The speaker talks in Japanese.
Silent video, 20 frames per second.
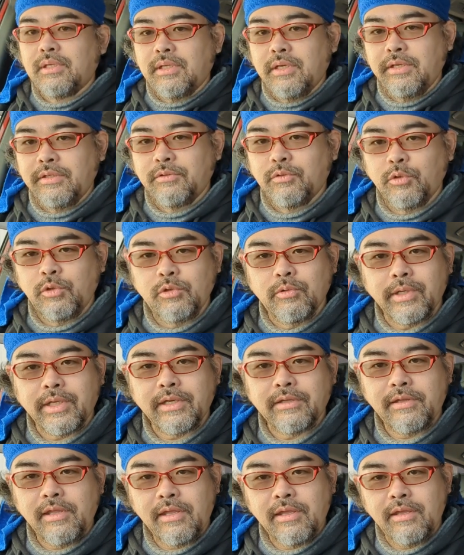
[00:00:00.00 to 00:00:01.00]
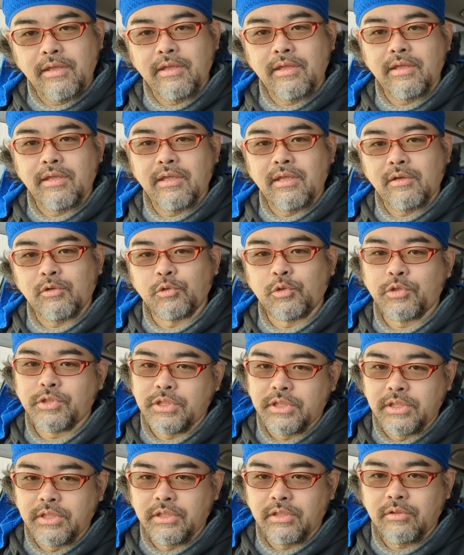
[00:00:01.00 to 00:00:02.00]
はい、というわけで、えー、今
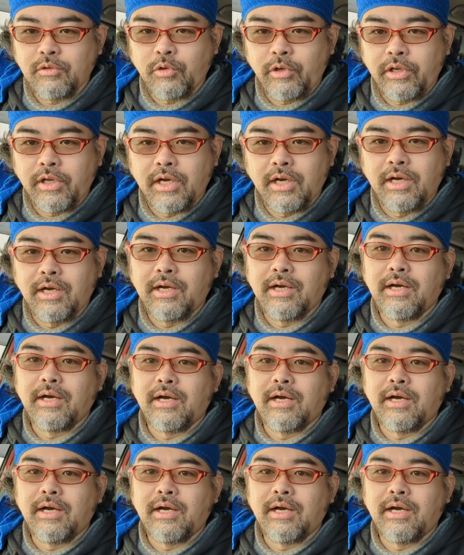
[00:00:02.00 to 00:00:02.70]
年これが